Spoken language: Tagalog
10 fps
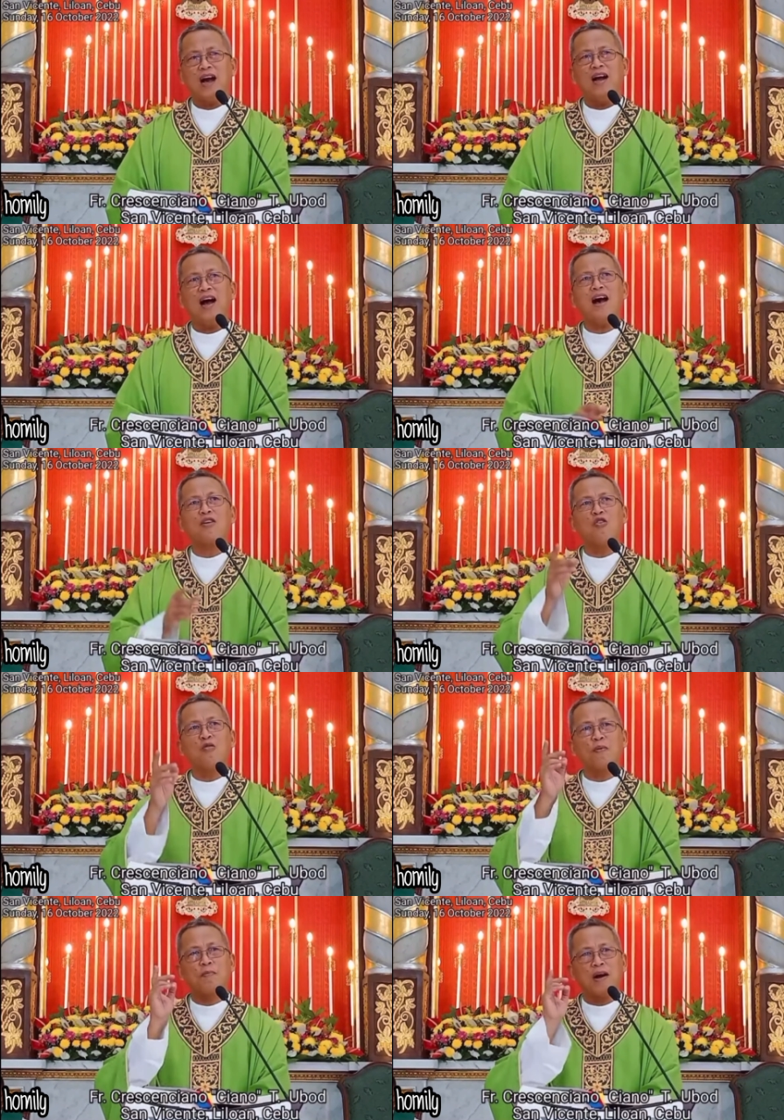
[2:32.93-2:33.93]
ang
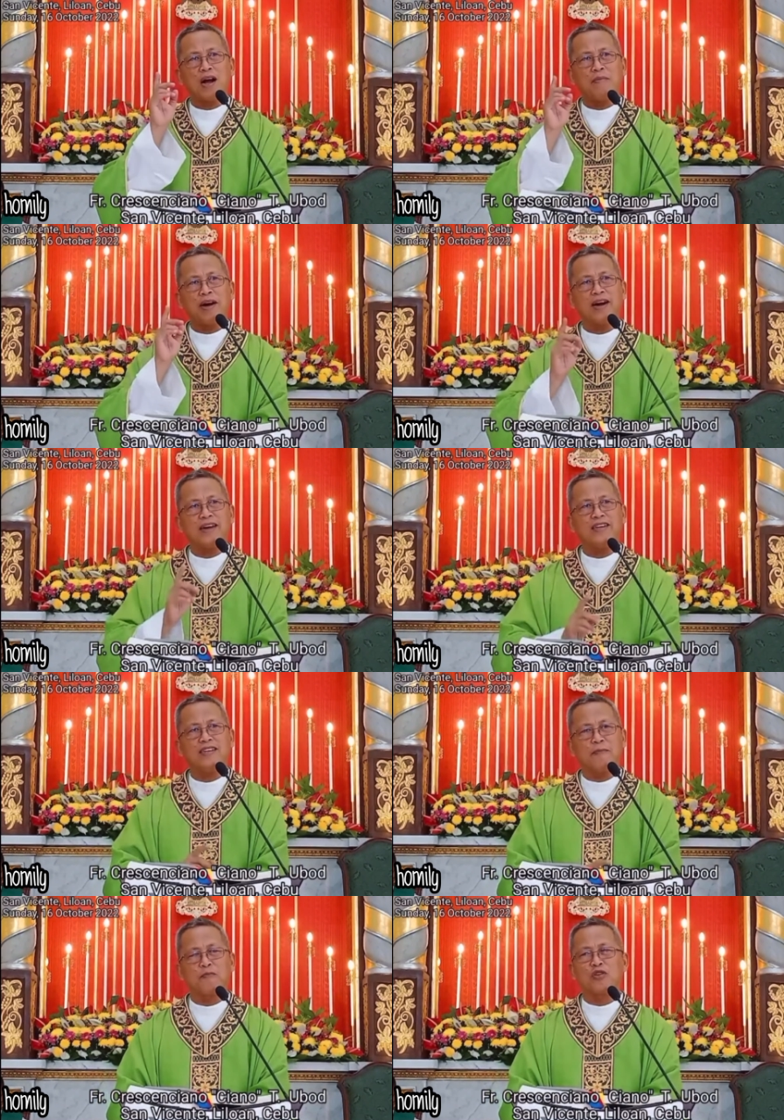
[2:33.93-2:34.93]
ako pa bang amahan
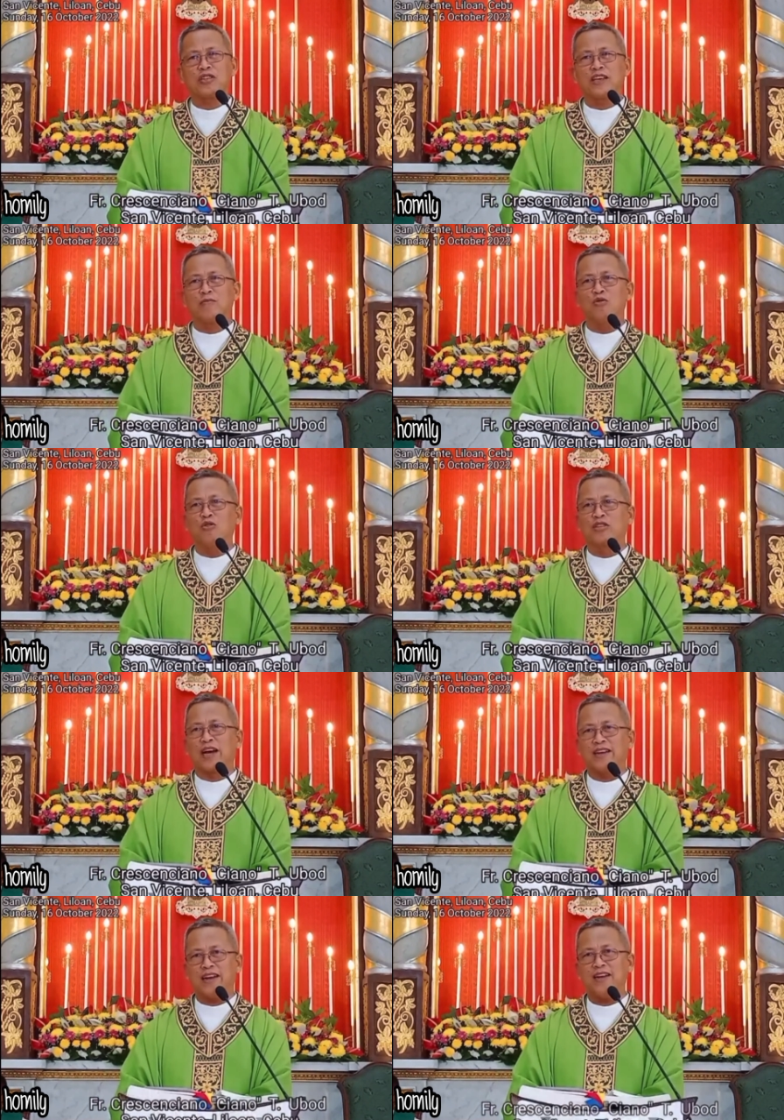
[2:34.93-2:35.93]
nga porting
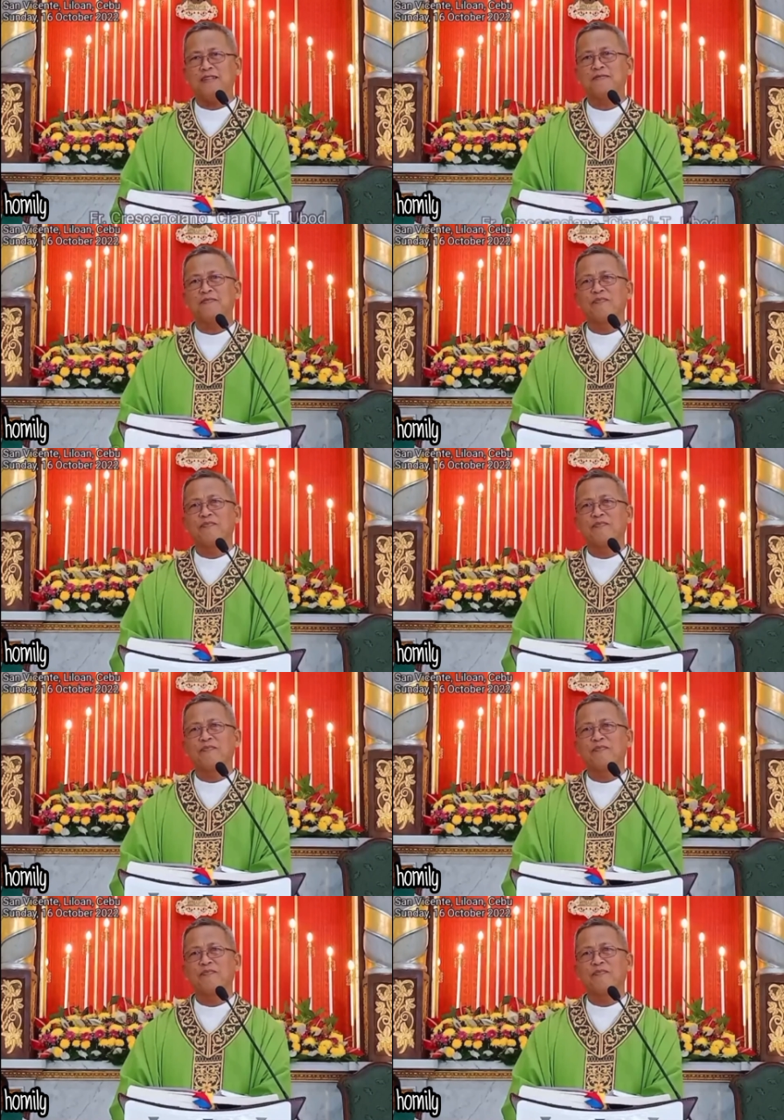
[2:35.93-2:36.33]
buutana